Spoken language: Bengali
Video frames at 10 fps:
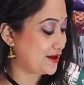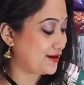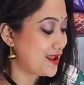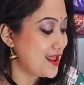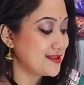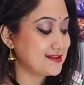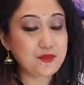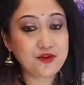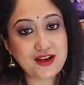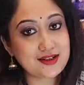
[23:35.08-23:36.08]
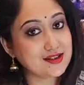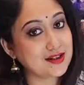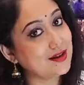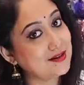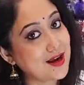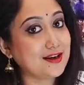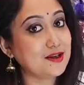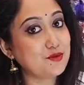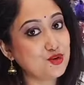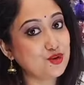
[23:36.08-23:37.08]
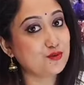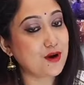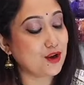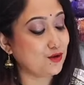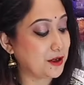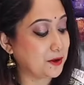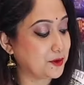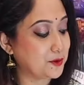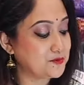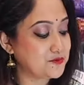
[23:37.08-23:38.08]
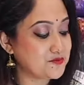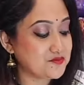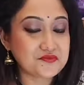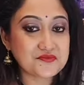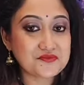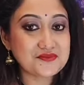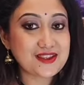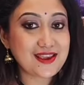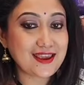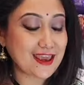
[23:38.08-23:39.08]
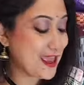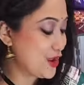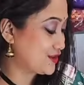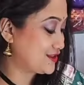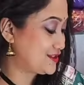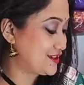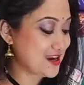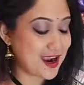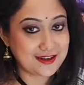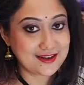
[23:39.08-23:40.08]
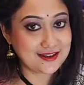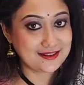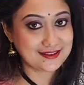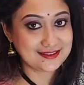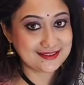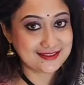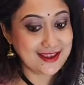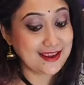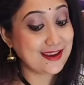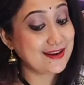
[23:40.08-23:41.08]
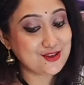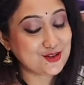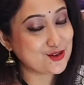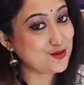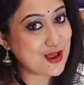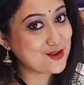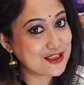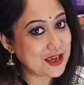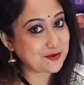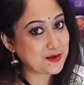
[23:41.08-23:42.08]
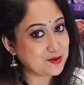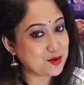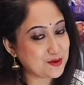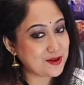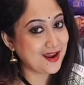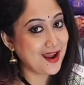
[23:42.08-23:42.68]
পারেন যেমন এটার সাথে রানী ভীষণ ভালো লাগবে এই হচ্ছে শাড়িটা এর নিজস্ব ব্লাউজ দিয়ে একবার পরবেন